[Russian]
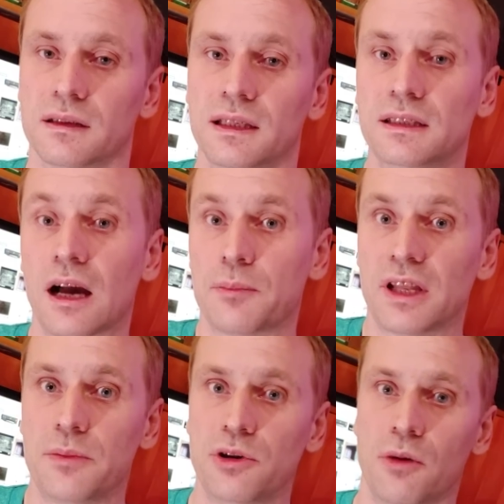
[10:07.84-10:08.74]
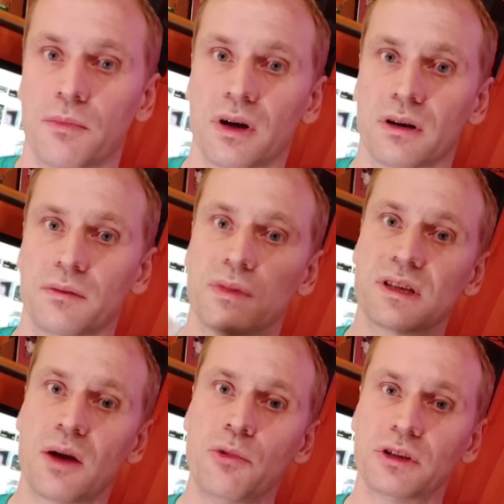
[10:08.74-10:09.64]
Итак, подобьем. Мы
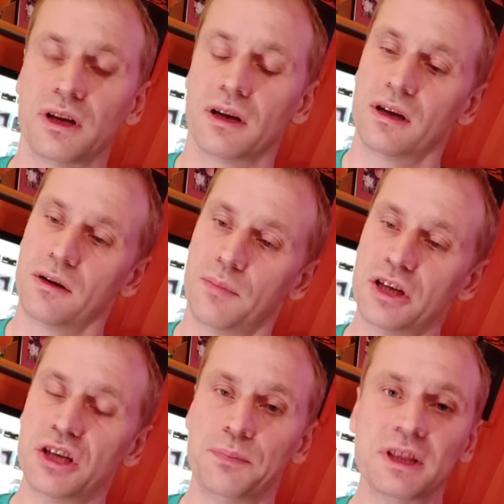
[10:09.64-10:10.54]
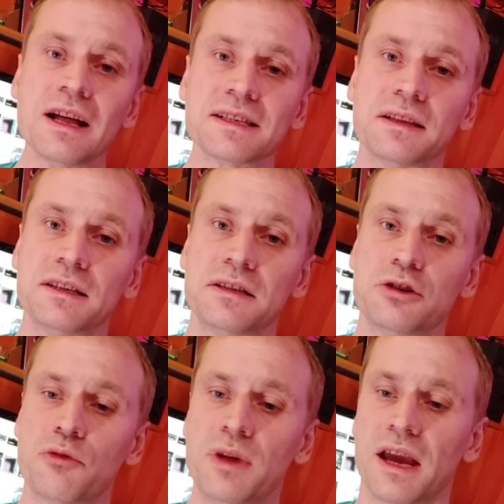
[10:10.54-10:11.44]
заработали почти 15
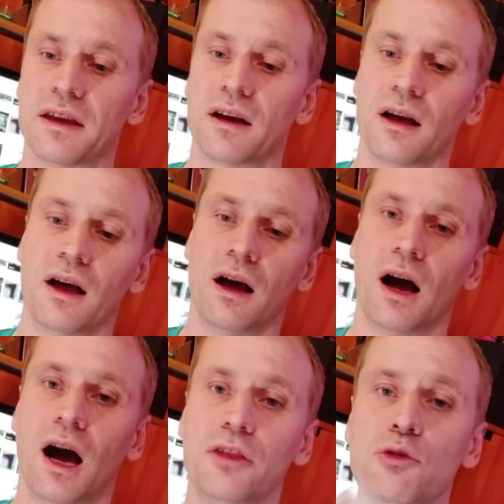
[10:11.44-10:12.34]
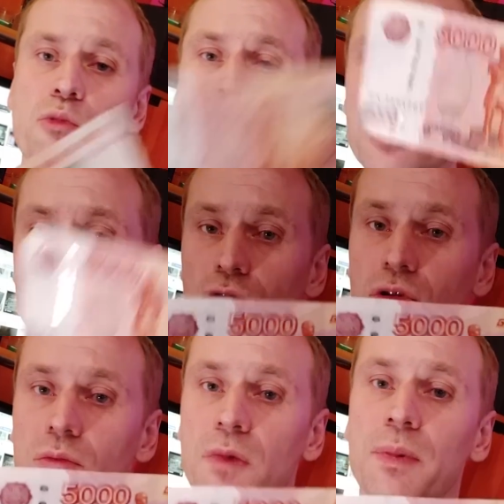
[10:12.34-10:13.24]
тысяч рублей. Одну
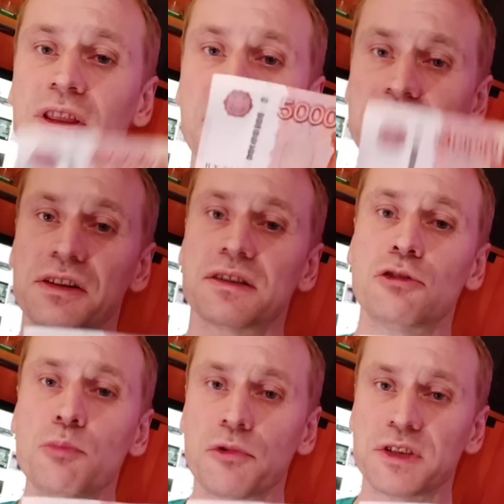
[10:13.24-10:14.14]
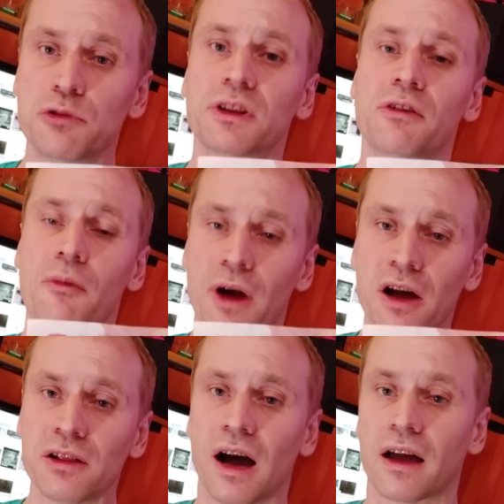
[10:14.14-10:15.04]
бумажку мы потратили на закупку всего этого
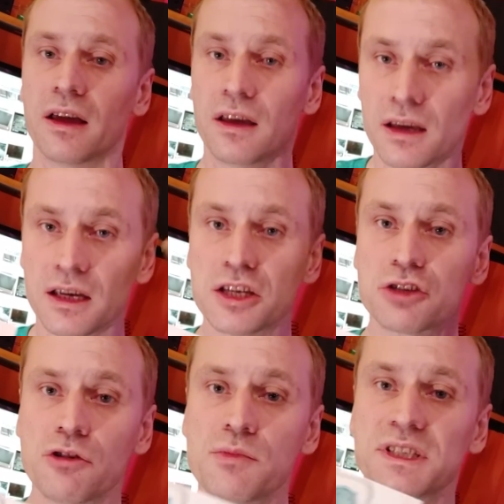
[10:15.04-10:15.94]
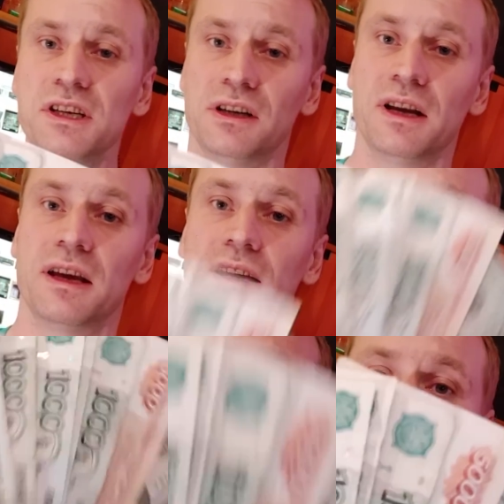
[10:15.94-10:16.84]
барахла, из чего мы сделали
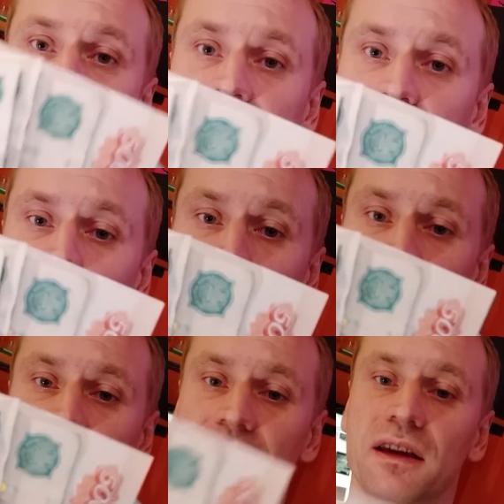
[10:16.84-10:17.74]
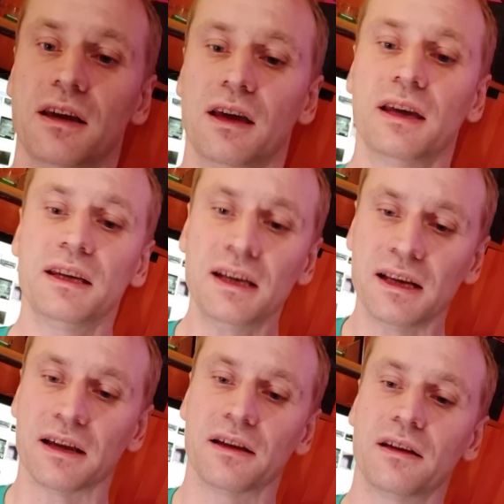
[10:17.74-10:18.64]
10 тысяч рублей.
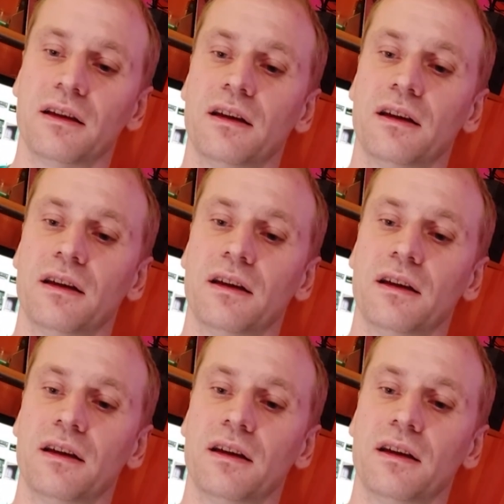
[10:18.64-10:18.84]
Или